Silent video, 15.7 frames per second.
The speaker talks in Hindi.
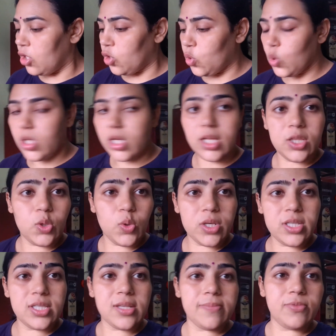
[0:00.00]
तो कद्दू की
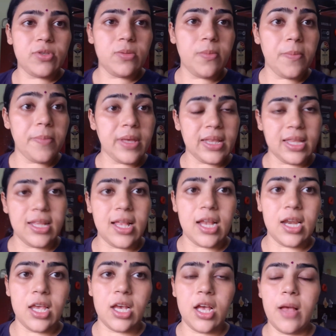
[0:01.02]
सब्जी में मेथी
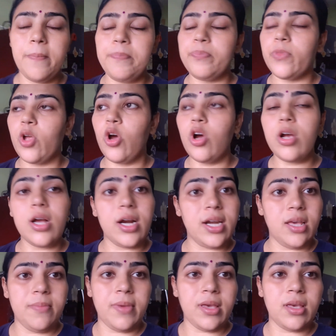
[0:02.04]
दाने का और कड़ी
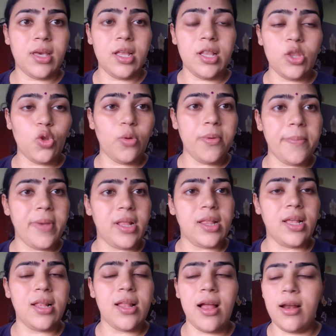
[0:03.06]
में इन दो में
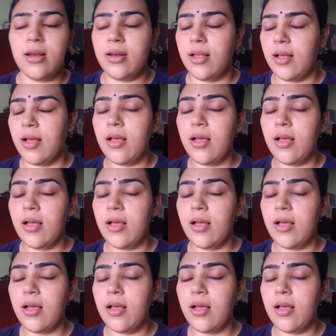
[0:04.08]
मेथी डालना